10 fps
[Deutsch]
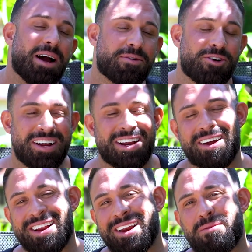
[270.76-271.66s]
hab, ich
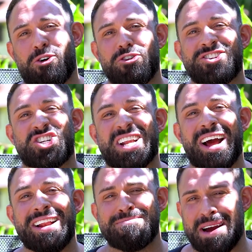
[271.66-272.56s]
hatte mal kurz einen
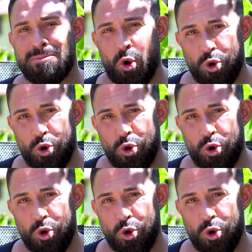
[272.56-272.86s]
Stachel in meinem